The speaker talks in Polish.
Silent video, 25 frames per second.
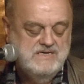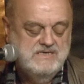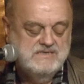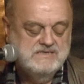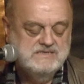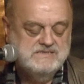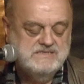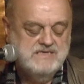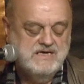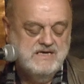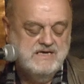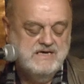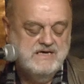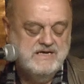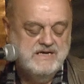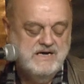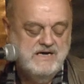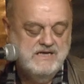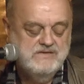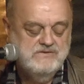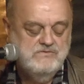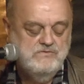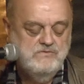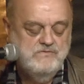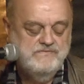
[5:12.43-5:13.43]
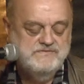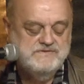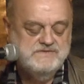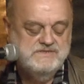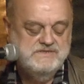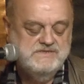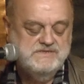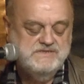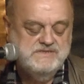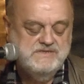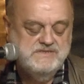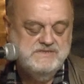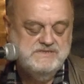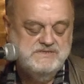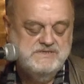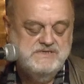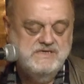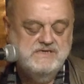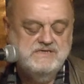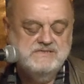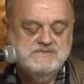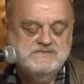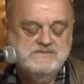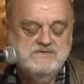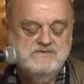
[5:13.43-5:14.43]
zakradłszy się
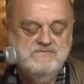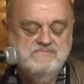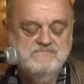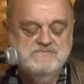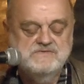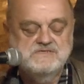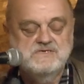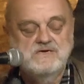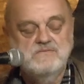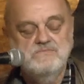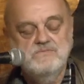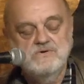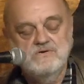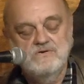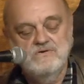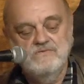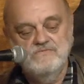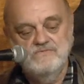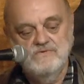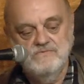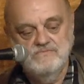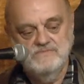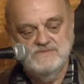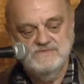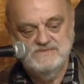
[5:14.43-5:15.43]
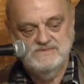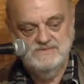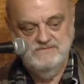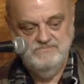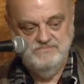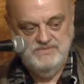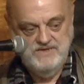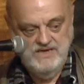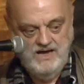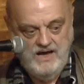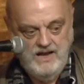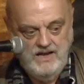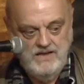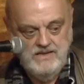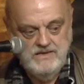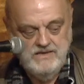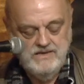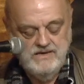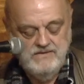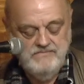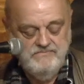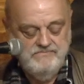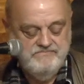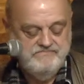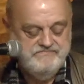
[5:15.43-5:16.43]
cichcem w zamkową sypialnię,